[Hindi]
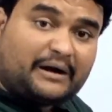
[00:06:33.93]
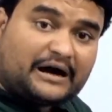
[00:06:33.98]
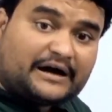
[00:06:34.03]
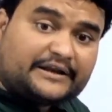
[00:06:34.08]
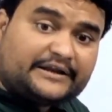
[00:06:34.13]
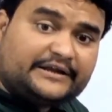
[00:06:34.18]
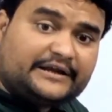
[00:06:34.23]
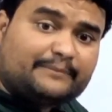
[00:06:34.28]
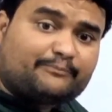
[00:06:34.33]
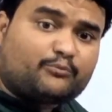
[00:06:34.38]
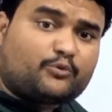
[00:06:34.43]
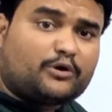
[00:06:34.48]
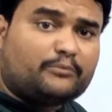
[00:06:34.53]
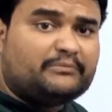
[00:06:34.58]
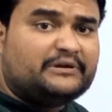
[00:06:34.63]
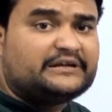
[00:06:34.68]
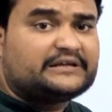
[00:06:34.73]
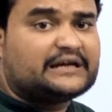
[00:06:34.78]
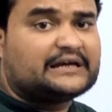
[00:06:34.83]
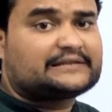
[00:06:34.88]
पानी हमको
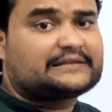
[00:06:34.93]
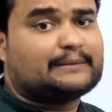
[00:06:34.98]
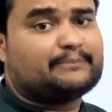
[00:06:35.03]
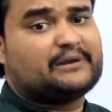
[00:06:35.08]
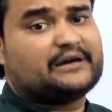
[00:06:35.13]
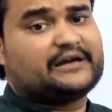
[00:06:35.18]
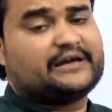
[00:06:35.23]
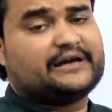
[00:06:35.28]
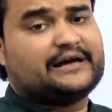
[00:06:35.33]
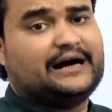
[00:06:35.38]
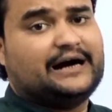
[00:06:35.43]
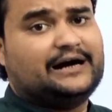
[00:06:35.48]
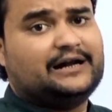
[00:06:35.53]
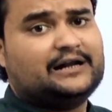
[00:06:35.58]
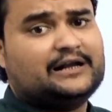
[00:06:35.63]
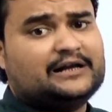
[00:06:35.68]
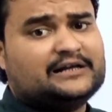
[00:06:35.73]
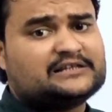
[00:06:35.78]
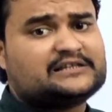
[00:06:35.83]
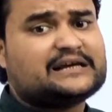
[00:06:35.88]
मीठा तब लगेगा
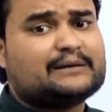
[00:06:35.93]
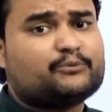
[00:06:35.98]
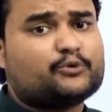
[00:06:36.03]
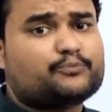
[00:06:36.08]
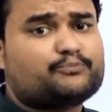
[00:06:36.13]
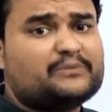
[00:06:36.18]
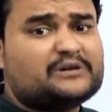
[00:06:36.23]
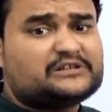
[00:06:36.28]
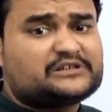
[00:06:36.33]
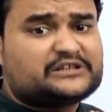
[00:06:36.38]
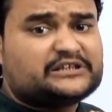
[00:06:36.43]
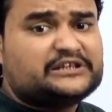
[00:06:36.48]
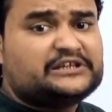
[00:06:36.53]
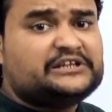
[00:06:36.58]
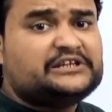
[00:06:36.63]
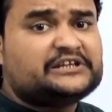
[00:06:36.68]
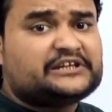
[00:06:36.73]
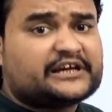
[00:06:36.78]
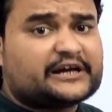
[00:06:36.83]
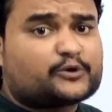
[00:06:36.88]
जब उसमें
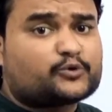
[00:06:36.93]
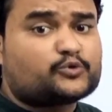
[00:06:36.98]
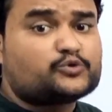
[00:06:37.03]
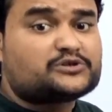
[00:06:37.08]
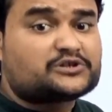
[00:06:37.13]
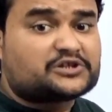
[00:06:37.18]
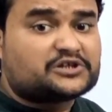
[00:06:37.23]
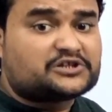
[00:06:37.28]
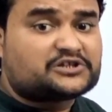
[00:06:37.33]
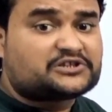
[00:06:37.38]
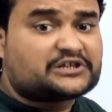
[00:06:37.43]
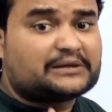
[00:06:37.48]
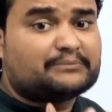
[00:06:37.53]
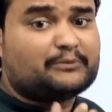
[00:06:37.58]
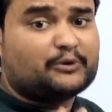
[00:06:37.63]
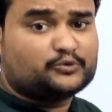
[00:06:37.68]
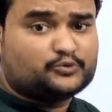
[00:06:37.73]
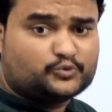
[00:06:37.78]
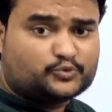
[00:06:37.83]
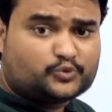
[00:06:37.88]
चीनी के कुछ क्रिस्टल
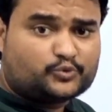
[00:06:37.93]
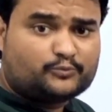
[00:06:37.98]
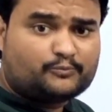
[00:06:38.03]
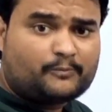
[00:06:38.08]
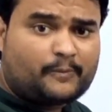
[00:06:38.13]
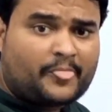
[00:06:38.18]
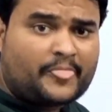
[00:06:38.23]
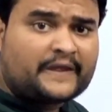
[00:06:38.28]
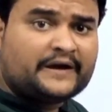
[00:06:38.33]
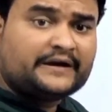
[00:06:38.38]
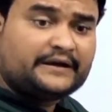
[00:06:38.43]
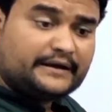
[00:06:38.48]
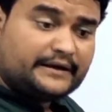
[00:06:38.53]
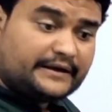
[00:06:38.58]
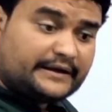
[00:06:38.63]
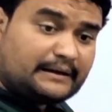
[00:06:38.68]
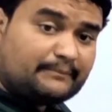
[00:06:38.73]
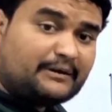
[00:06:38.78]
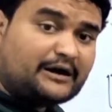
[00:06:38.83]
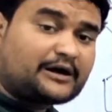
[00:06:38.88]
मौजूद
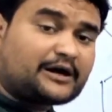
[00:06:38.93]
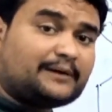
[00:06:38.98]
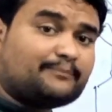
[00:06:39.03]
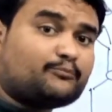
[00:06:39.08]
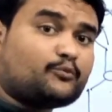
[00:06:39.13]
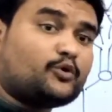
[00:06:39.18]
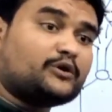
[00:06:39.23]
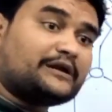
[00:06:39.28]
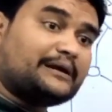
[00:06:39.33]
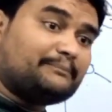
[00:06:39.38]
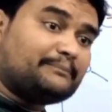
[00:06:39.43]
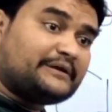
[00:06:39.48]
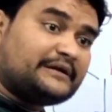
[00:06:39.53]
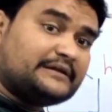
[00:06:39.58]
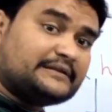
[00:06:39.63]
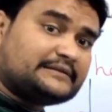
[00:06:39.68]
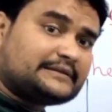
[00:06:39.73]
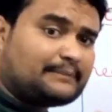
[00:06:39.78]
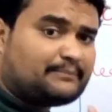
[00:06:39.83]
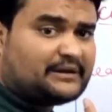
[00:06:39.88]
हों नमक हमको
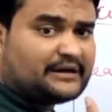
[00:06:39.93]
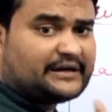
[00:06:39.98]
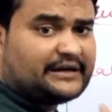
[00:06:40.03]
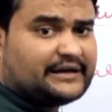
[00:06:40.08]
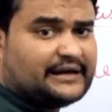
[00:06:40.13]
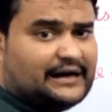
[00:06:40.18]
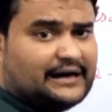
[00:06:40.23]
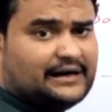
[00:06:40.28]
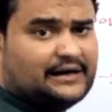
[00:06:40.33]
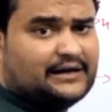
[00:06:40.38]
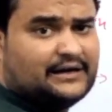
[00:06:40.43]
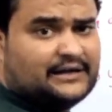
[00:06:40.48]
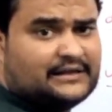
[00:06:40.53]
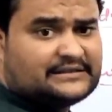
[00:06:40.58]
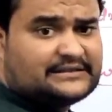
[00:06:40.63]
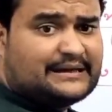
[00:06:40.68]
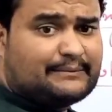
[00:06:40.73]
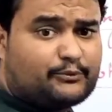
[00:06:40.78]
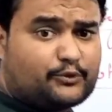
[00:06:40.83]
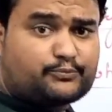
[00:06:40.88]
नमकीन तब लगेगा
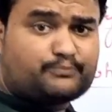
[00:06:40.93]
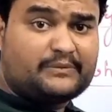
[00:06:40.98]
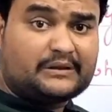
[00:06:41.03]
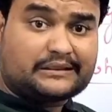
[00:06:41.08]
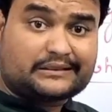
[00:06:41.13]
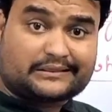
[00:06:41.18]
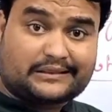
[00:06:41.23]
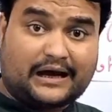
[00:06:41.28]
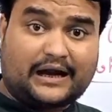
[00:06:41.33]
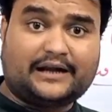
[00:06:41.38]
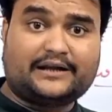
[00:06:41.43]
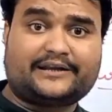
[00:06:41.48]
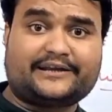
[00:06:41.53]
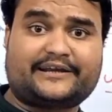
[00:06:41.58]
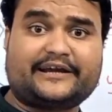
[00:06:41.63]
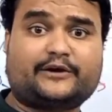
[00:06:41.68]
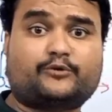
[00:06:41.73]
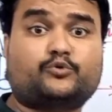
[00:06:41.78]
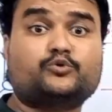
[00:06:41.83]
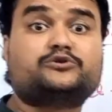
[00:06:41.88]
जब उसमें साल्ट
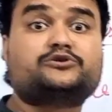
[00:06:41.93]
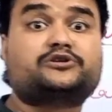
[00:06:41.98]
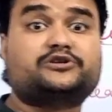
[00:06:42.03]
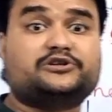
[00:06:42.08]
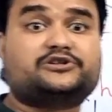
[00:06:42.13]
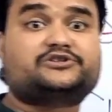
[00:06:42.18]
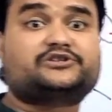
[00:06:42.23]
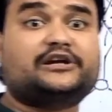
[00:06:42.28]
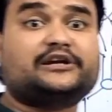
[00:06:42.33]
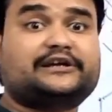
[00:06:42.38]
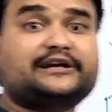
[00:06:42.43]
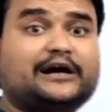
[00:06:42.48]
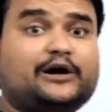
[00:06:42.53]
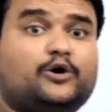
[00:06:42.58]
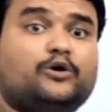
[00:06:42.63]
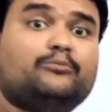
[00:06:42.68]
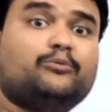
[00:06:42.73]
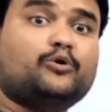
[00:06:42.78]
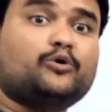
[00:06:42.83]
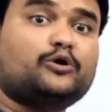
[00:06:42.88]
के कुछ क्रिस्टल क्या
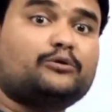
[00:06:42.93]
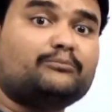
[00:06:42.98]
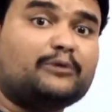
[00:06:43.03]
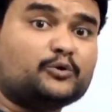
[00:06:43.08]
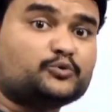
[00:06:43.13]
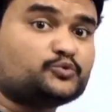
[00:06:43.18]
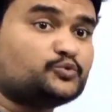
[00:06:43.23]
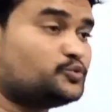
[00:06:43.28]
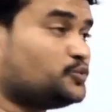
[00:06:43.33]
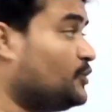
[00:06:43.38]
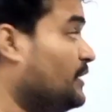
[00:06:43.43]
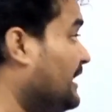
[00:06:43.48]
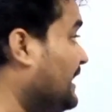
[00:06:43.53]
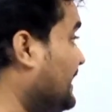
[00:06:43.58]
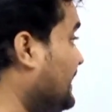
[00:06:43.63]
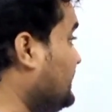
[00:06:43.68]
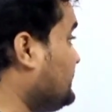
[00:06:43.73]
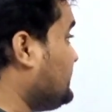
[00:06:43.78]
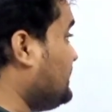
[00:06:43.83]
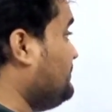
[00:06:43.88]
हो बोलो मौजूद हो
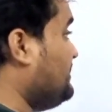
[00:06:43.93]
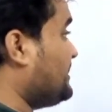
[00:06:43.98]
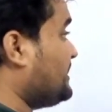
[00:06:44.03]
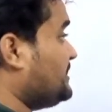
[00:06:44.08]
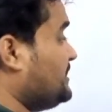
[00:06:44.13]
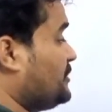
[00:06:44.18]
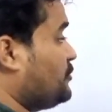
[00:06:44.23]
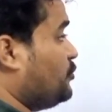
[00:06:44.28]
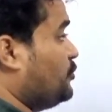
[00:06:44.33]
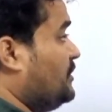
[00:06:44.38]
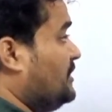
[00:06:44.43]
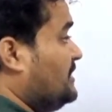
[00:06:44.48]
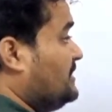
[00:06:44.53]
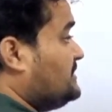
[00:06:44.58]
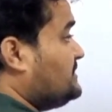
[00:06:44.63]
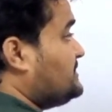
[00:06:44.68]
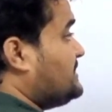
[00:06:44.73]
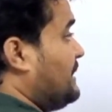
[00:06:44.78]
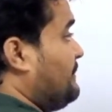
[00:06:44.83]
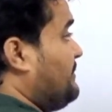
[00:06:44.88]
ऐसे बेटा देखो
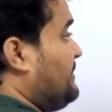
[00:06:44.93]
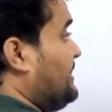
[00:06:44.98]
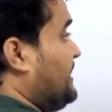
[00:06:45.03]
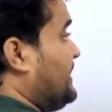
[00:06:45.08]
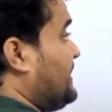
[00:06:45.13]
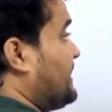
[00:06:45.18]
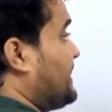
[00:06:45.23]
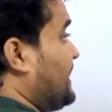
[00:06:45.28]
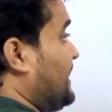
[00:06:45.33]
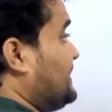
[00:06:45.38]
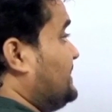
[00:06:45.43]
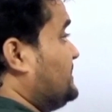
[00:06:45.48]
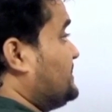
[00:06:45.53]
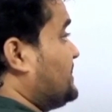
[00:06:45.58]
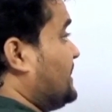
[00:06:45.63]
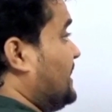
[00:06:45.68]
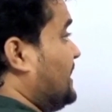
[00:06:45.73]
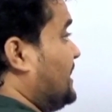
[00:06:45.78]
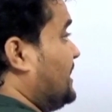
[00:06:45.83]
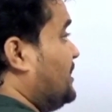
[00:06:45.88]
जब ये ड्राई
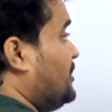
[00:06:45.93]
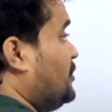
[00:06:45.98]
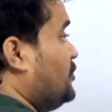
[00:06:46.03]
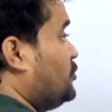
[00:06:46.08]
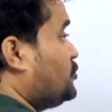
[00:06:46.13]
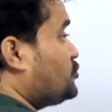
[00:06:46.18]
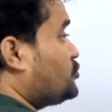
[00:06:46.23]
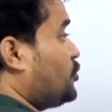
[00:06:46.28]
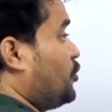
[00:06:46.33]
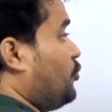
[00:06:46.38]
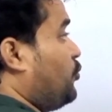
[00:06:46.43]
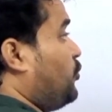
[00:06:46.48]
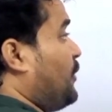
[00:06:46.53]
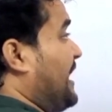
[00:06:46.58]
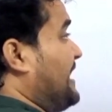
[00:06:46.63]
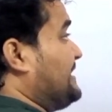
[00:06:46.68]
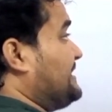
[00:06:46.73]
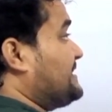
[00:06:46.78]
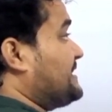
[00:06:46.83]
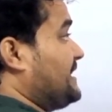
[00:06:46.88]
था तो
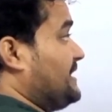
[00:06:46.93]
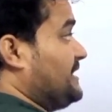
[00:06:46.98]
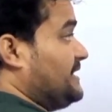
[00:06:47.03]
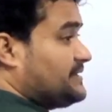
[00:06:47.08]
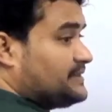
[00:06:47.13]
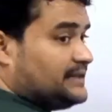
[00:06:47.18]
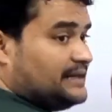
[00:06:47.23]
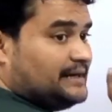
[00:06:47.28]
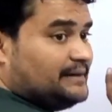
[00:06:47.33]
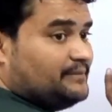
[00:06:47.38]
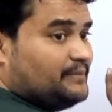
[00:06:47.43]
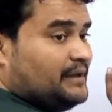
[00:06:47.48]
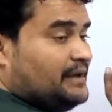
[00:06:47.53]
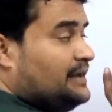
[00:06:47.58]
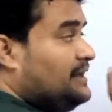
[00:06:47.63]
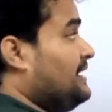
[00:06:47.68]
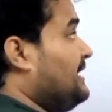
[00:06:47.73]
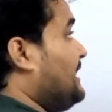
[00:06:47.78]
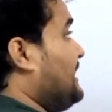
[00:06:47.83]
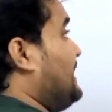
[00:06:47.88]
वाइट कलर था
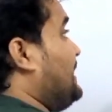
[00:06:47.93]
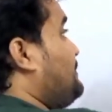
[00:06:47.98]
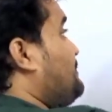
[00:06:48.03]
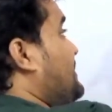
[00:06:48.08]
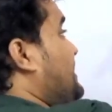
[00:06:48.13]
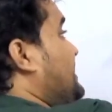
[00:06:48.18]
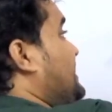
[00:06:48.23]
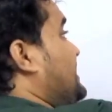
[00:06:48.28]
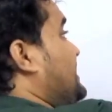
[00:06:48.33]
अब